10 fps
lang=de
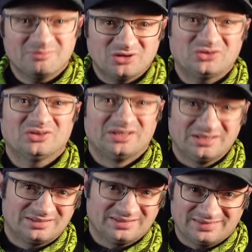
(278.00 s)
möchte
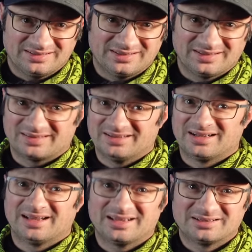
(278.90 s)
hier tatsächlich
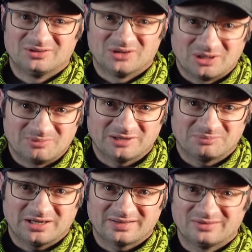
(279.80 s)
seine eigenen Normen
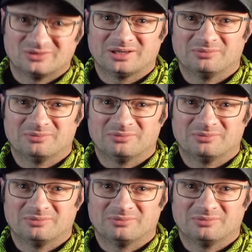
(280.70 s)
anpassen und